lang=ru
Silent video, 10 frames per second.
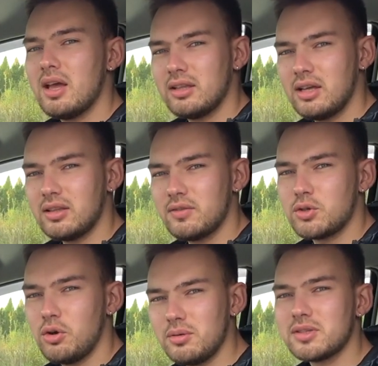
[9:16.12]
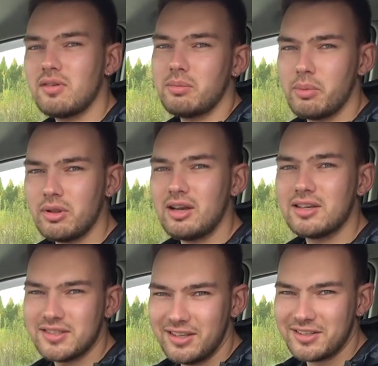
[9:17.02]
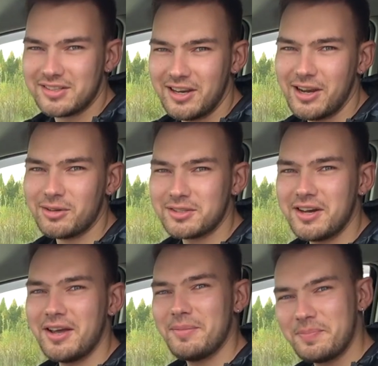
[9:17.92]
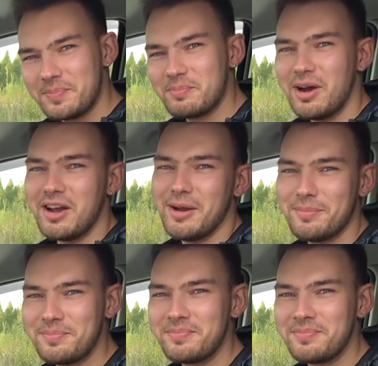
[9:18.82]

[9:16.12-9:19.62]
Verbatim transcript: На этом все. С вами был Александр из Galileo Sky. Пока!